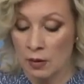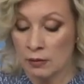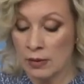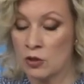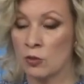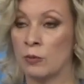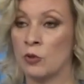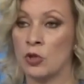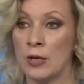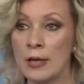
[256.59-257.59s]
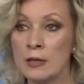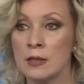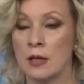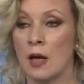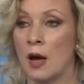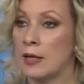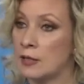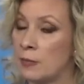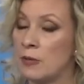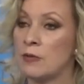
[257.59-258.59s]
Раньше был железный, а
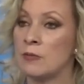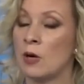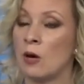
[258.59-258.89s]
теперь, видимо,